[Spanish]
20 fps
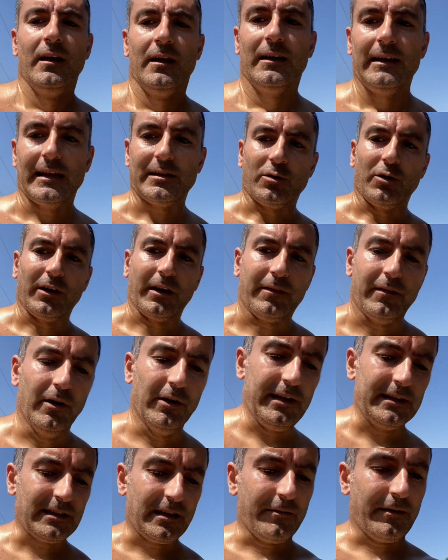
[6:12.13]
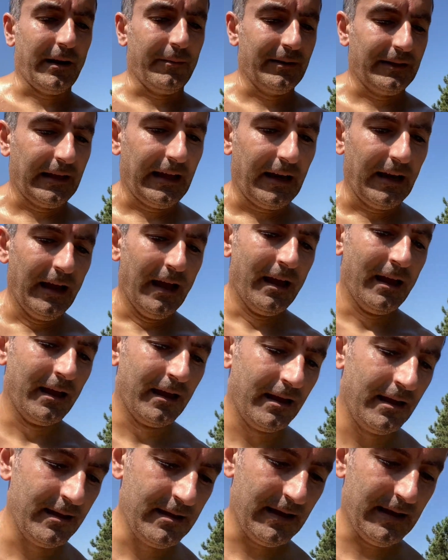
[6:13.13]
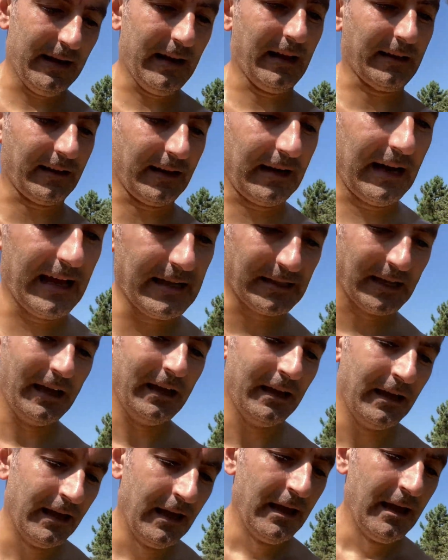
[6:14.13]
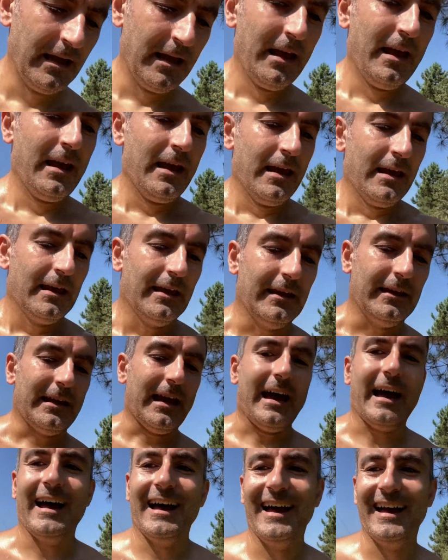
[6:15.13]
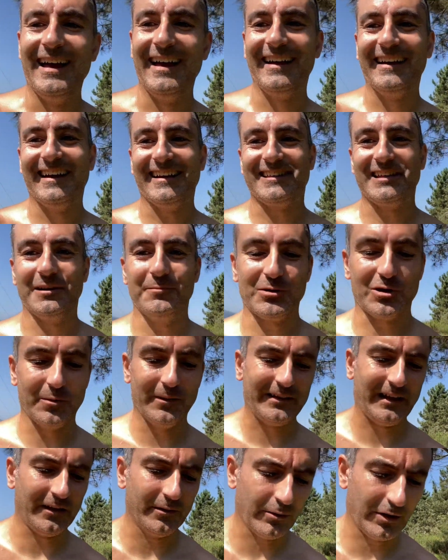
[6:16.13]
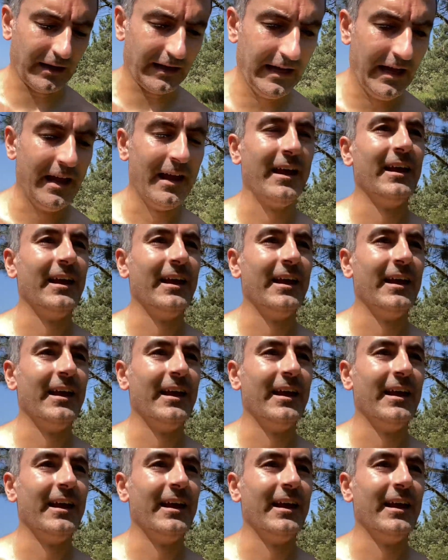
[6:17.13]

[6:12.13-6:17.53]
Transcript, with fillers: las correcciones que van a meter a las reglas y ya las iremos comentando por aquí.